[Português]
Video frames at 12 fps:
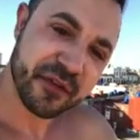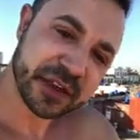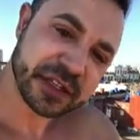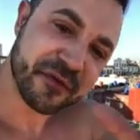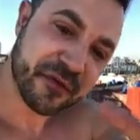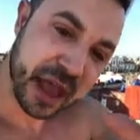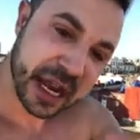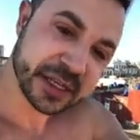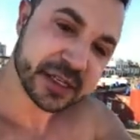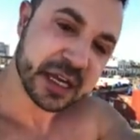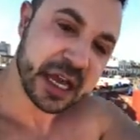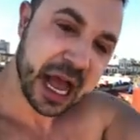Vem fazer
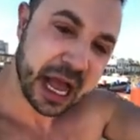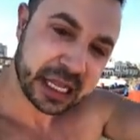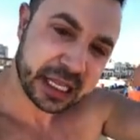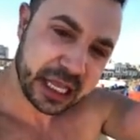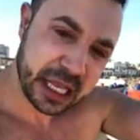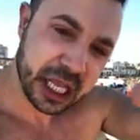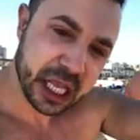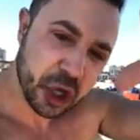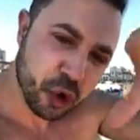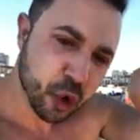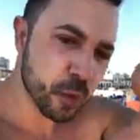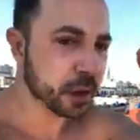férias aqui
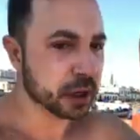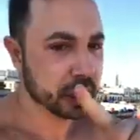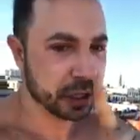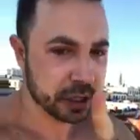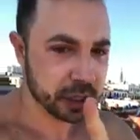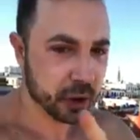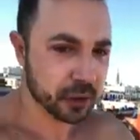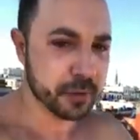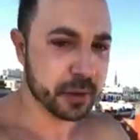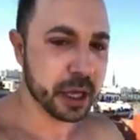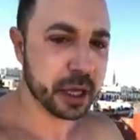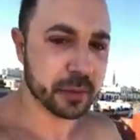em Cuba, não
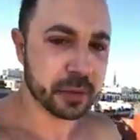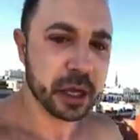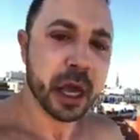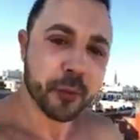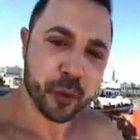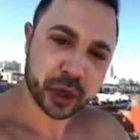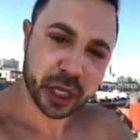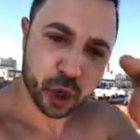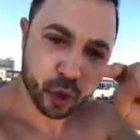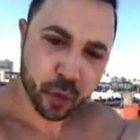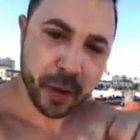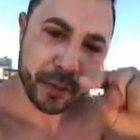em Miami, porque
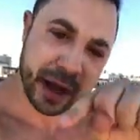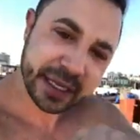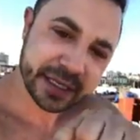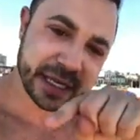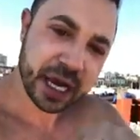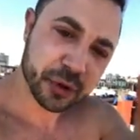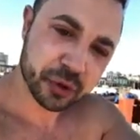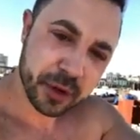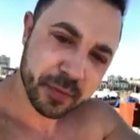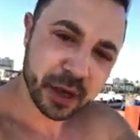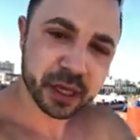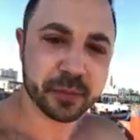Cuba é mais caro
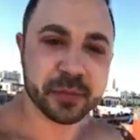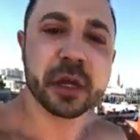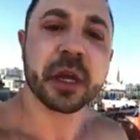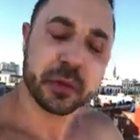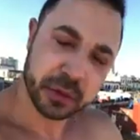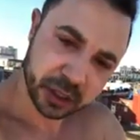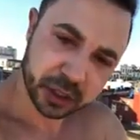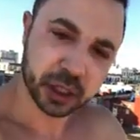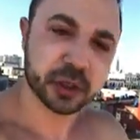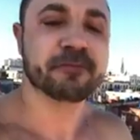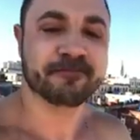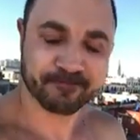que Miami.
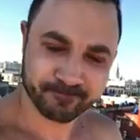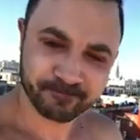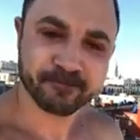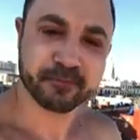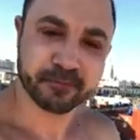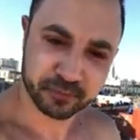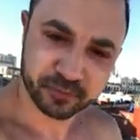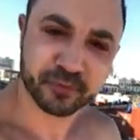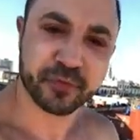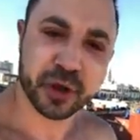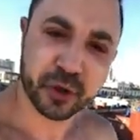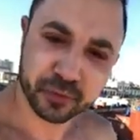Então,
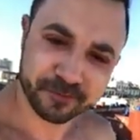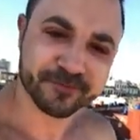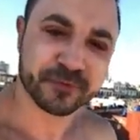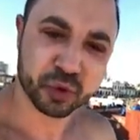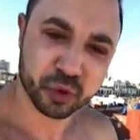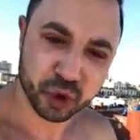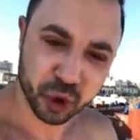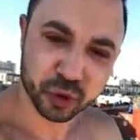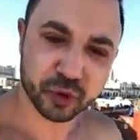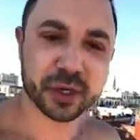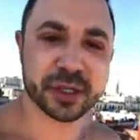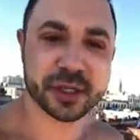fico com dor
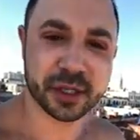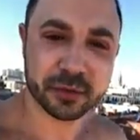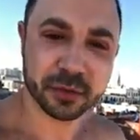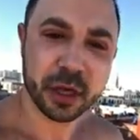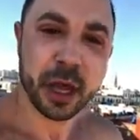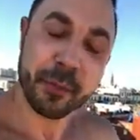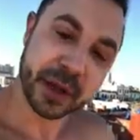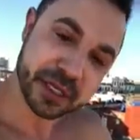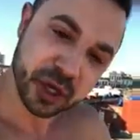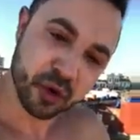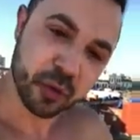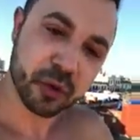no coração.
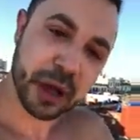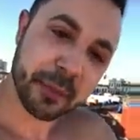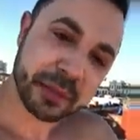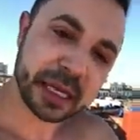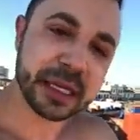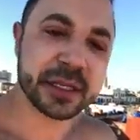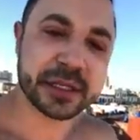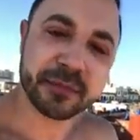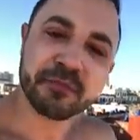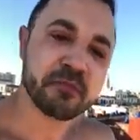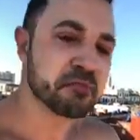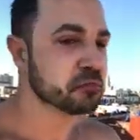Mas eu, como
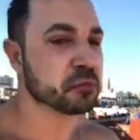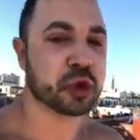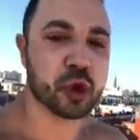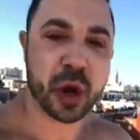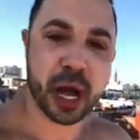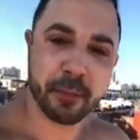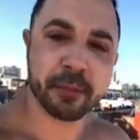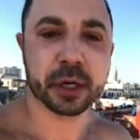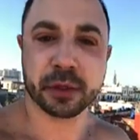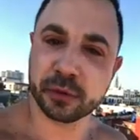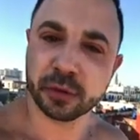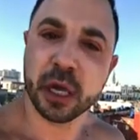capitalista, estou
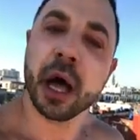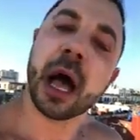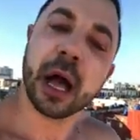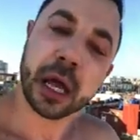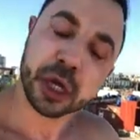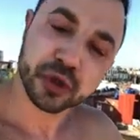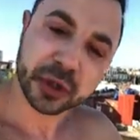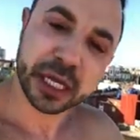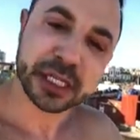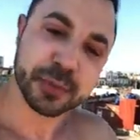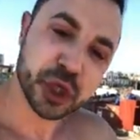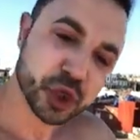amando
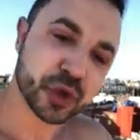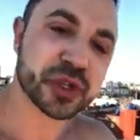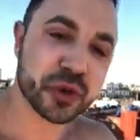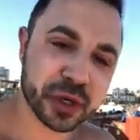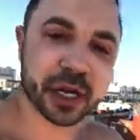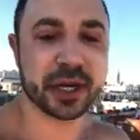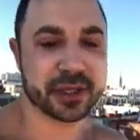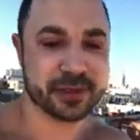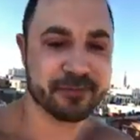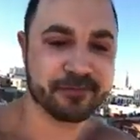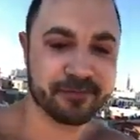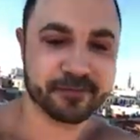ajudar as pessoas
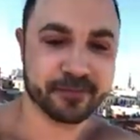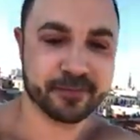locais.